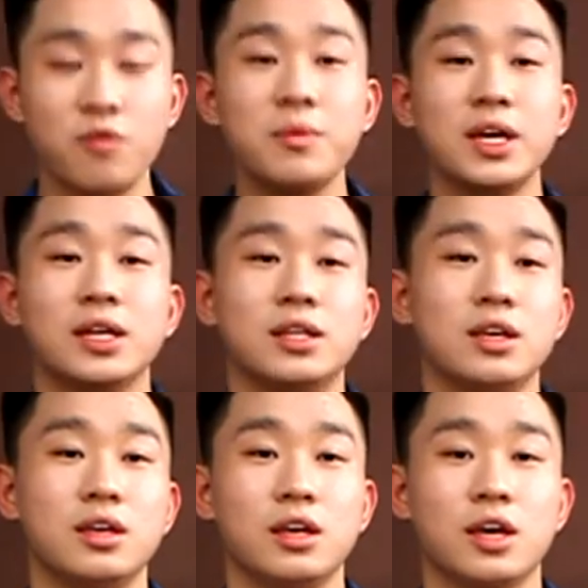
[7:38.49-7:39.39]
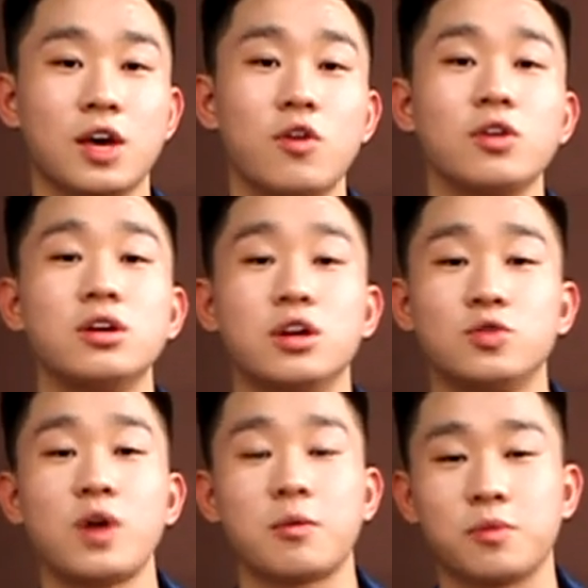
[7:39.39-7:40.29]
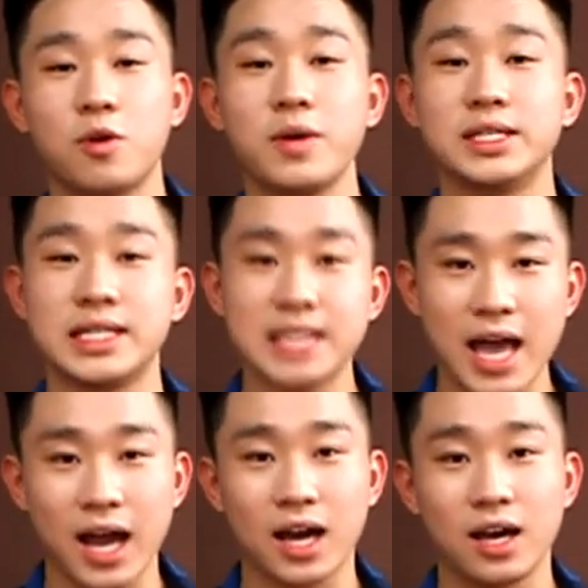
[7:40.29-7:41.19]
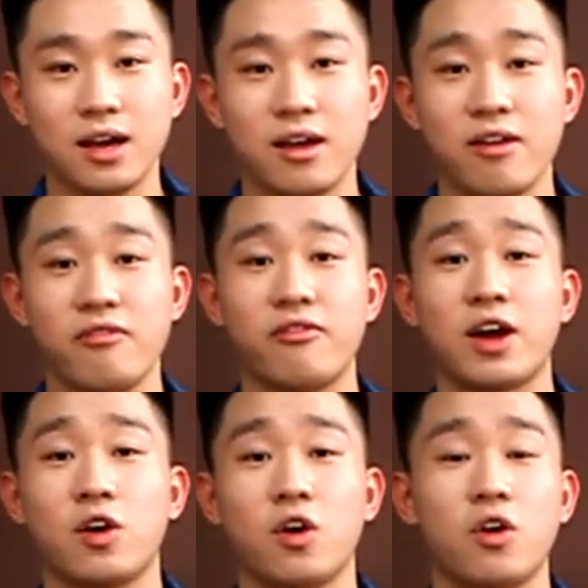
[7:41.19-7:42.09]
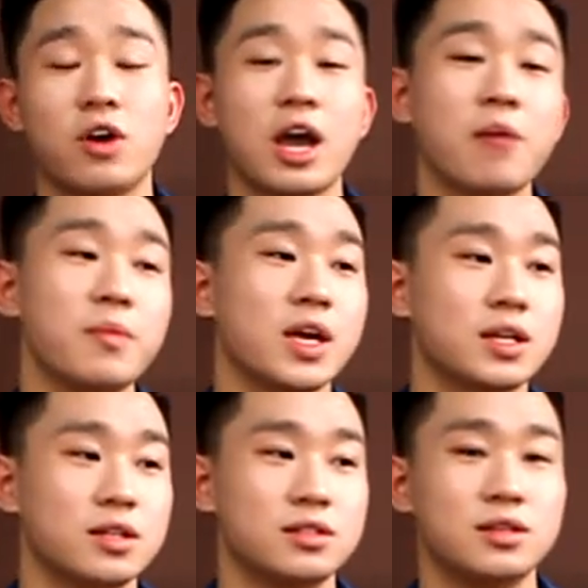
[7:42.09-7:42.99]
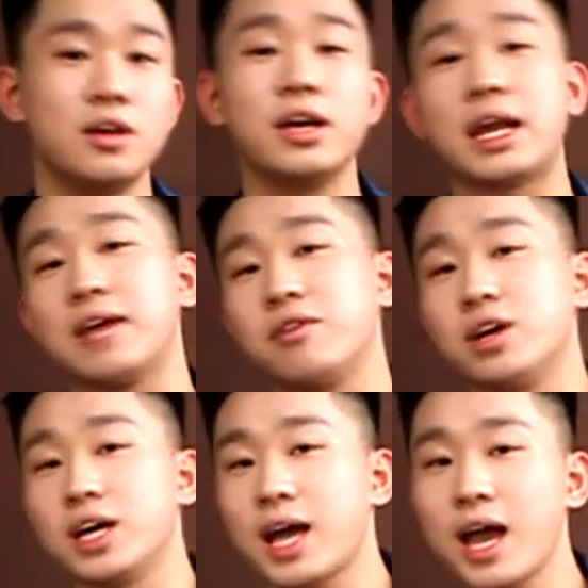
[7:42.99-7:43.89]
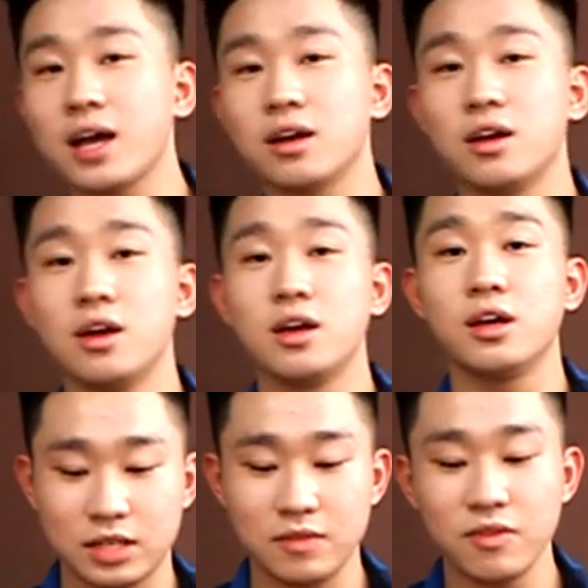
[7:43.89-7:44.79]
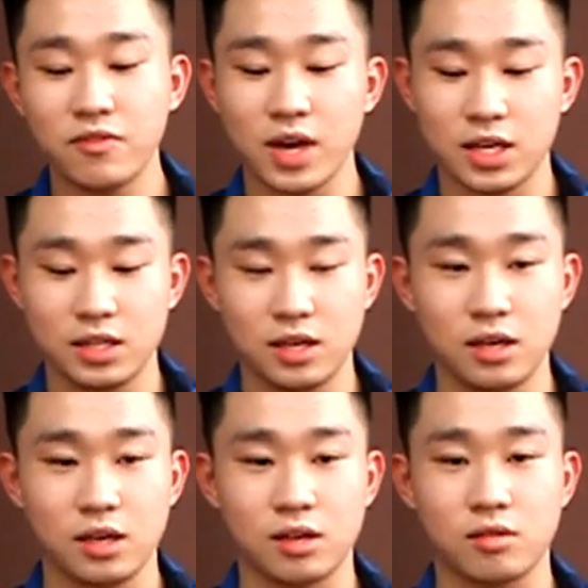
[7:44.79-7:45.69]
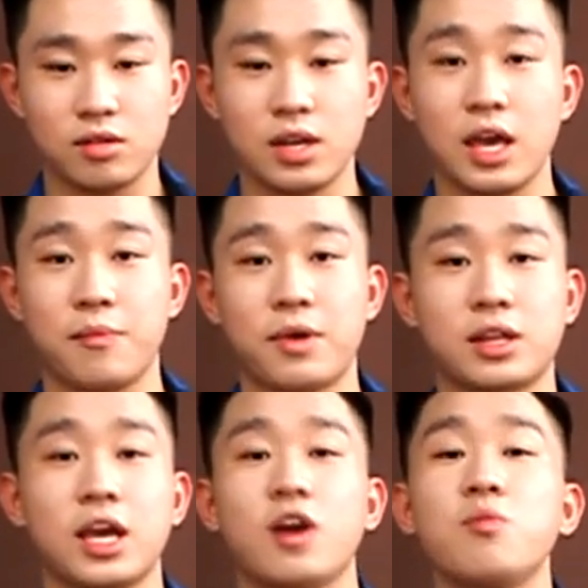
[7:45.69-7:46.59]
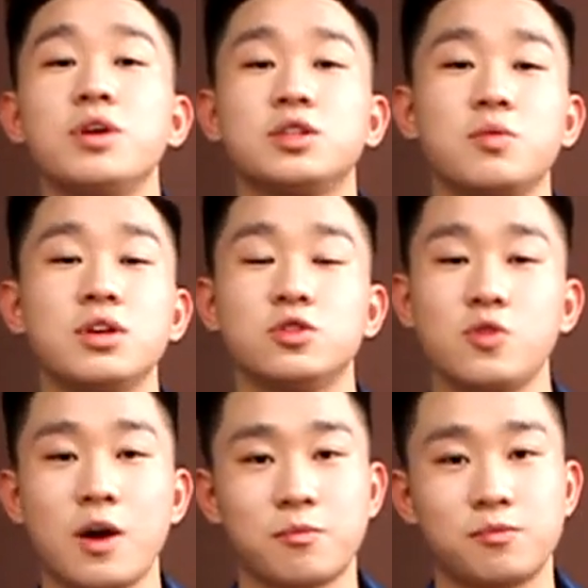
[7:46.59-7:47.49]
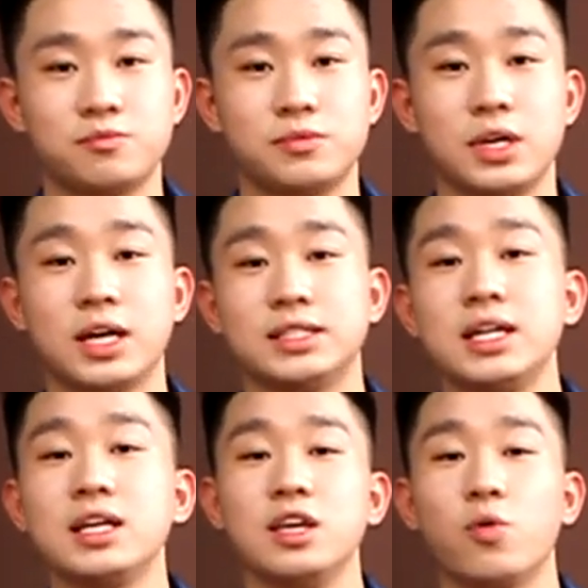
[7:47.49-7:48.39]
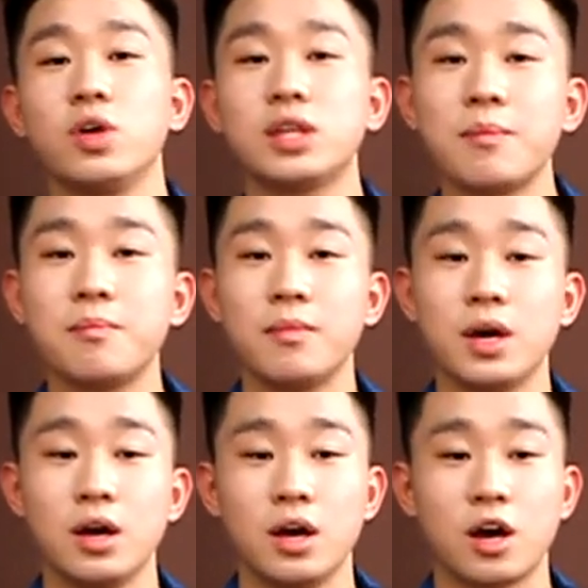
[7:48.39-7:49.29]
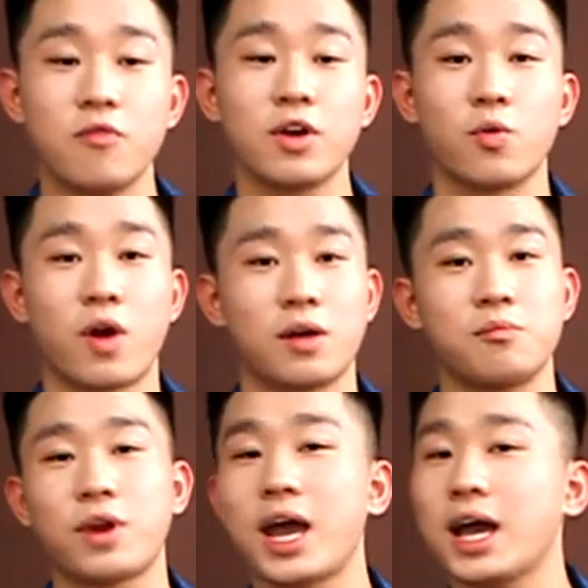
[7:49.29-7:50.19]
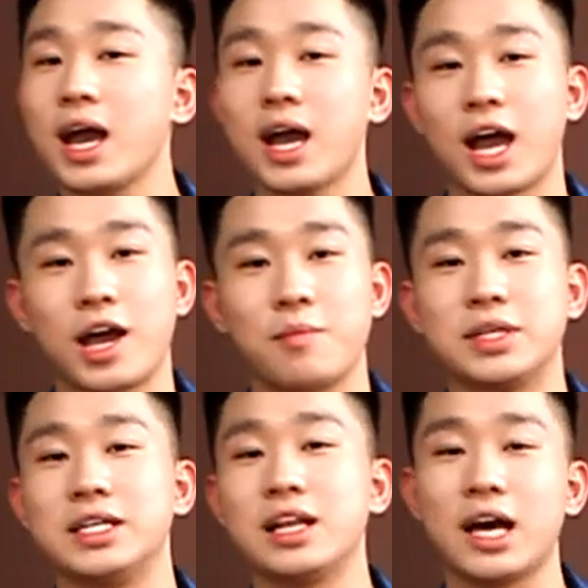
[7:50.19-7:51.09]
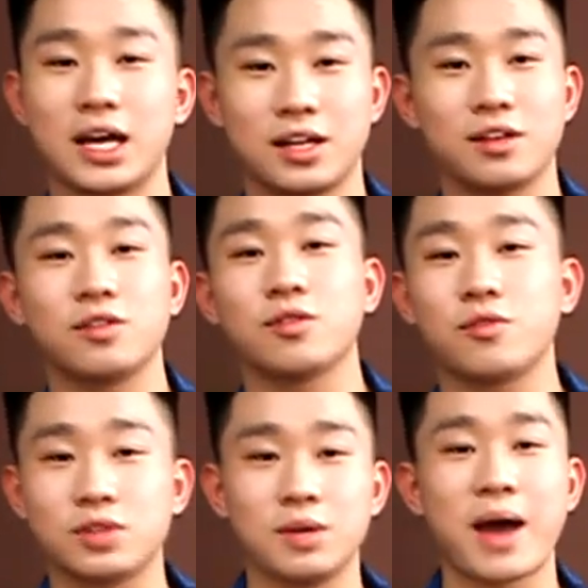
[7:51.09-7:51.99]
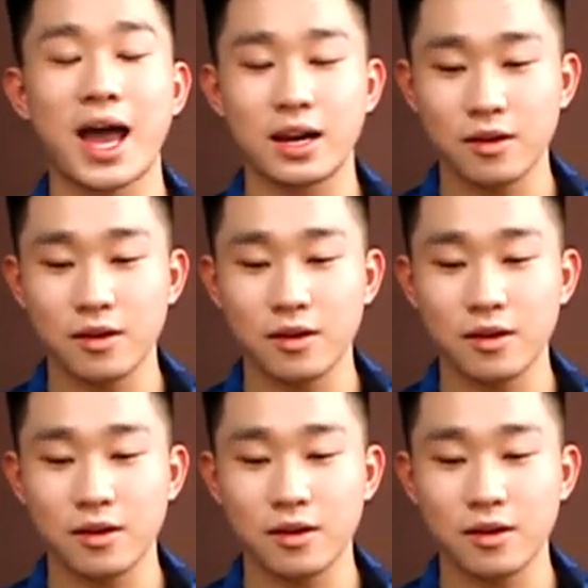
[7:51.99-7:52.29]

với mình thì cái con đường du học nó không hề dễ dàng và nó khác biệt giữa người này và người khác. Chính vì vậy thì để mà thành công được trong con đường du học thì cần rất là nhiều quyết tâm, không phải của một ai khác cả mà chính là từ bạn.